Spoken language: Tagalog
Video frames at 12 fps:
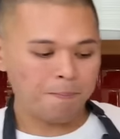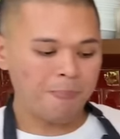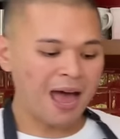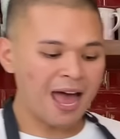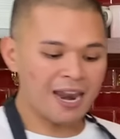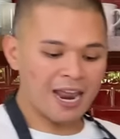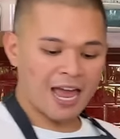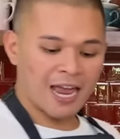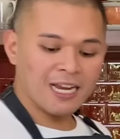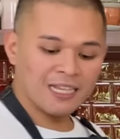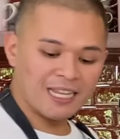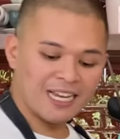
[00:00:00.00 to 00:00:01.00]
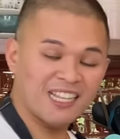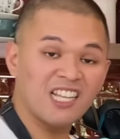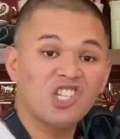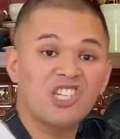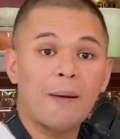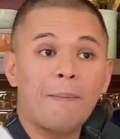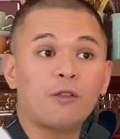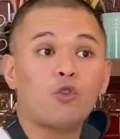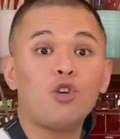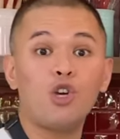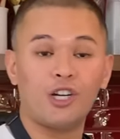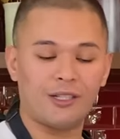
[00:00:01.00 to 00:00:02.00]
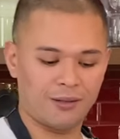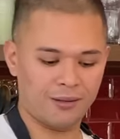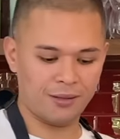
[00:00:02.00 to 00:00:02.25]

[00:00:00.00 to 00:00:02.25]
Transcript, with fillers: para hindi din siya matuyot.